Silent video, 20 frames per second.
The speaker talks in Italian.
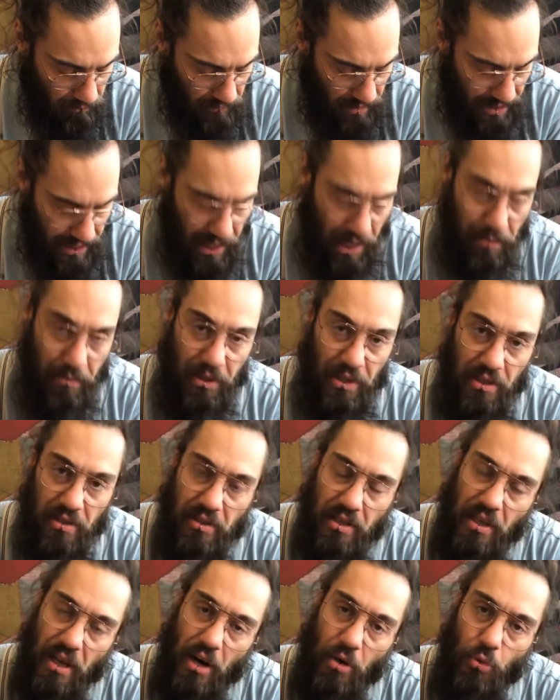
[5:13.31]
E lei mi
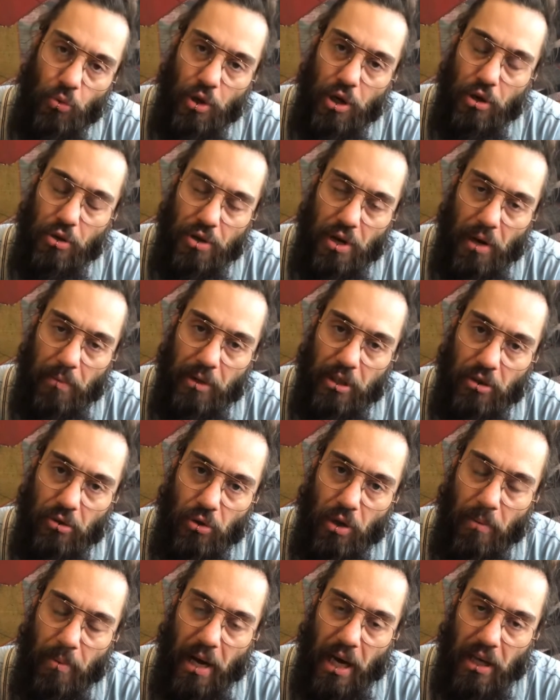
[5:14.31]
disse tranquillo, te la metto
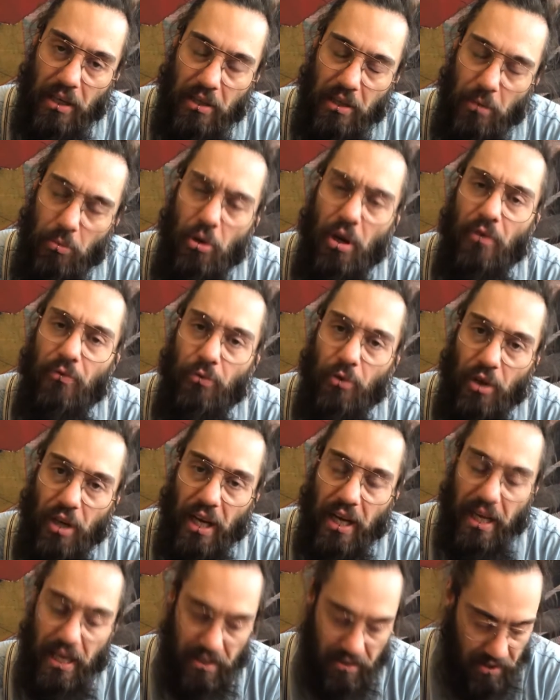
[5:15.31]
da parte, pure a voi
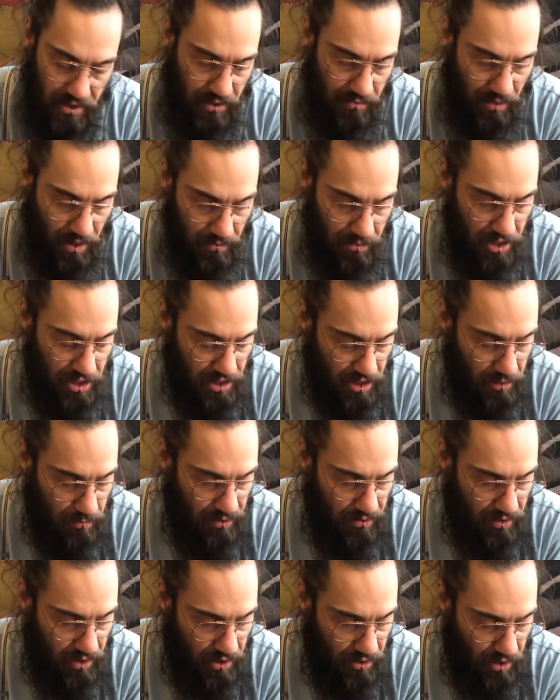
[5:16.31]
ragazzi, i miei amici che mi
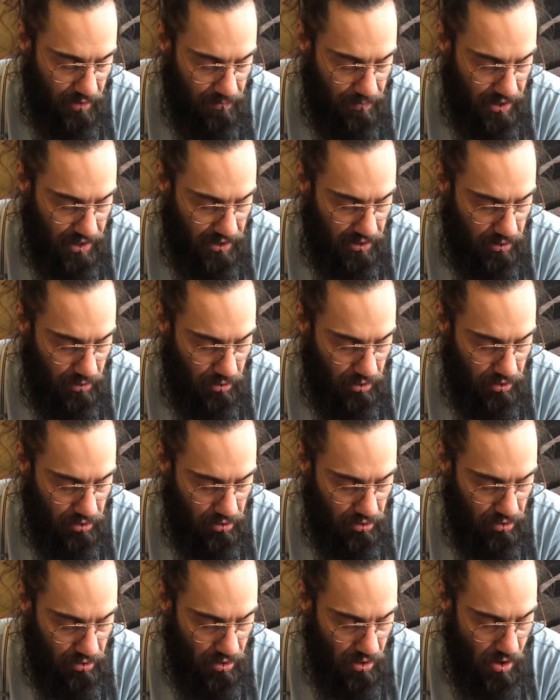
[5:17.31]
vennero a prendere quel
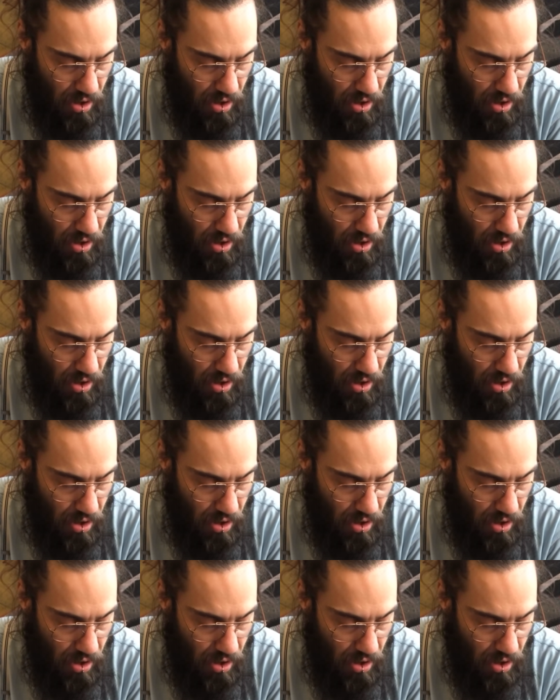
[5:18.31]
giorno.